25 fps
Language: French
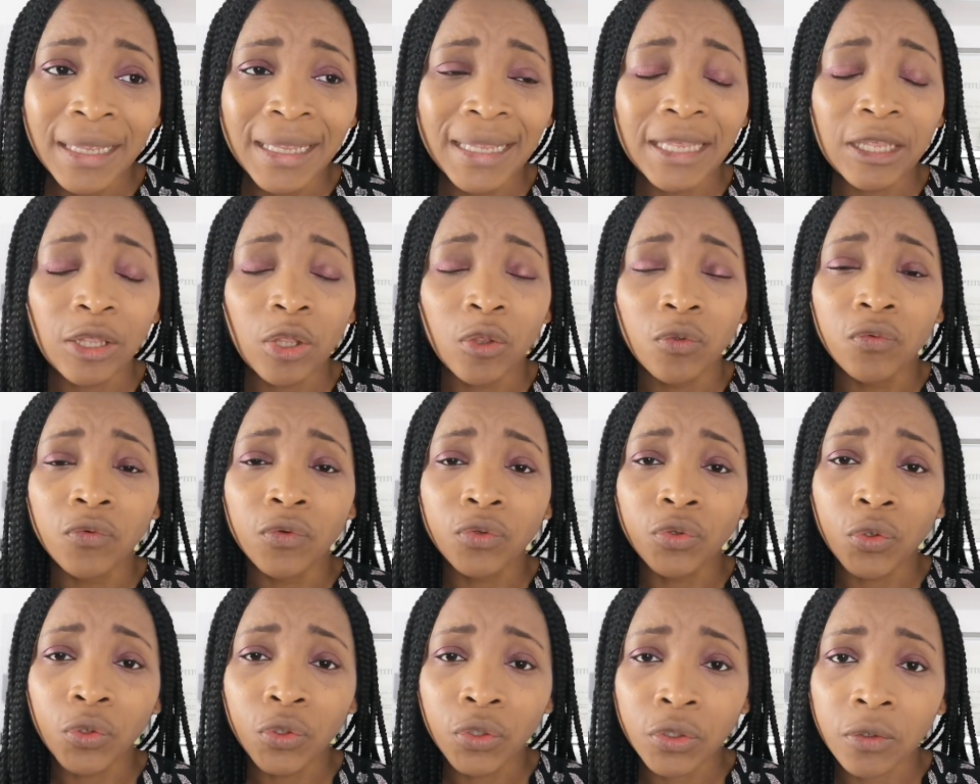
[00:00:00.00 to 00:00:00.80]
et que
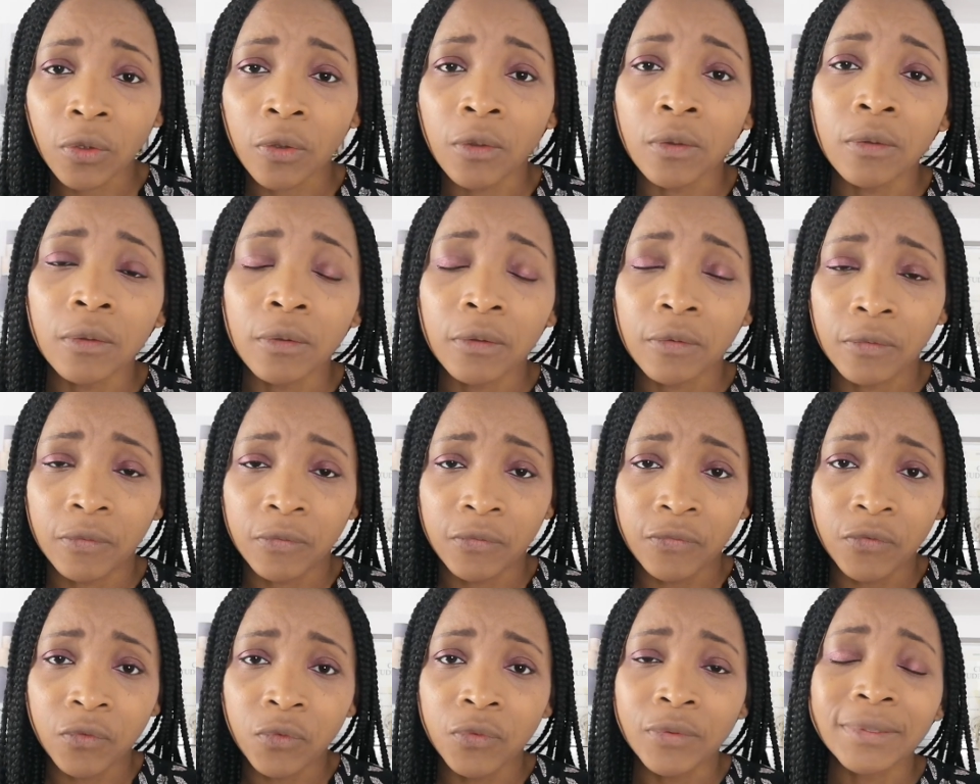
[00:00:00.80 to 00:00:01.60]
votre temps
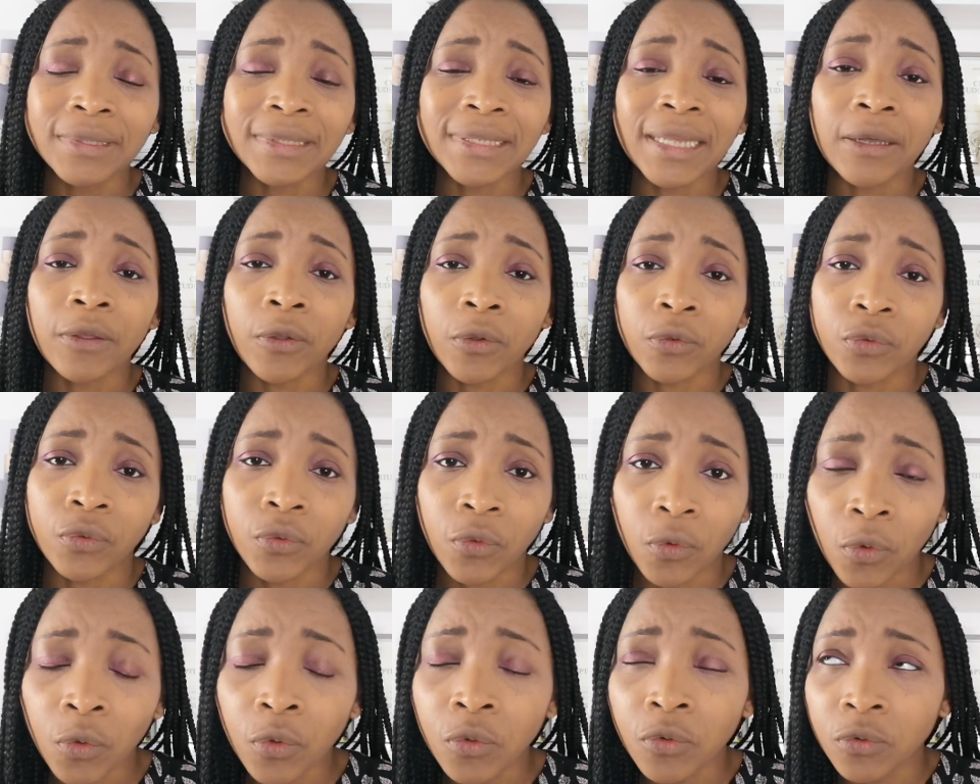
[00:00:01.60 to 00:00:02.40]
vaut 50
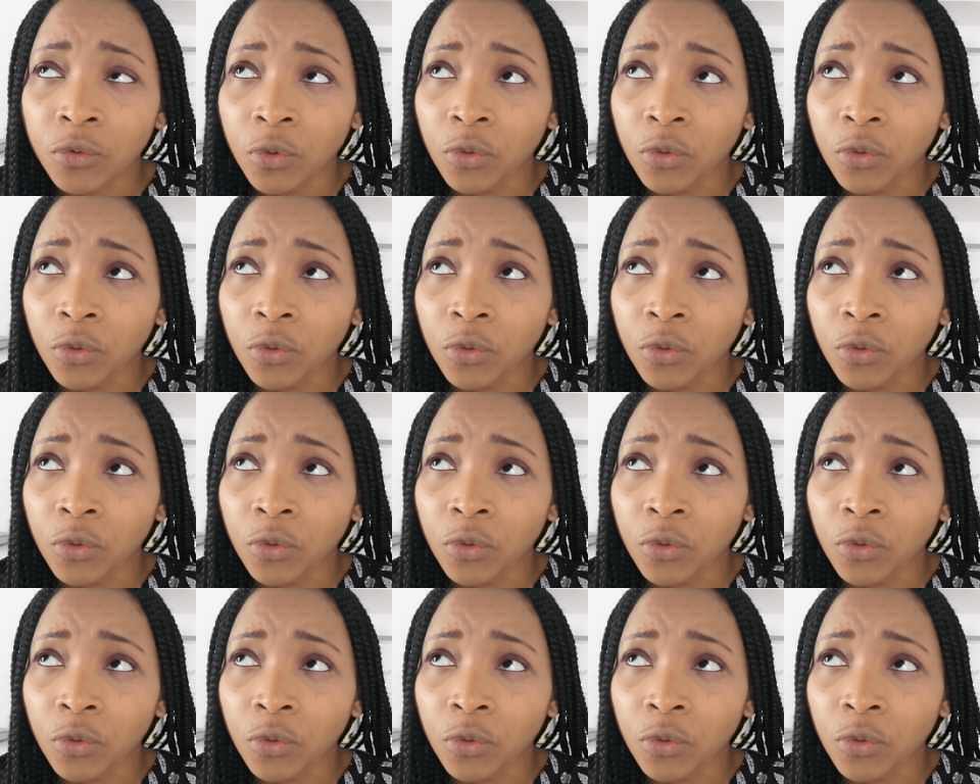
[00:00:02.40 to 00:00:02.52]
euros,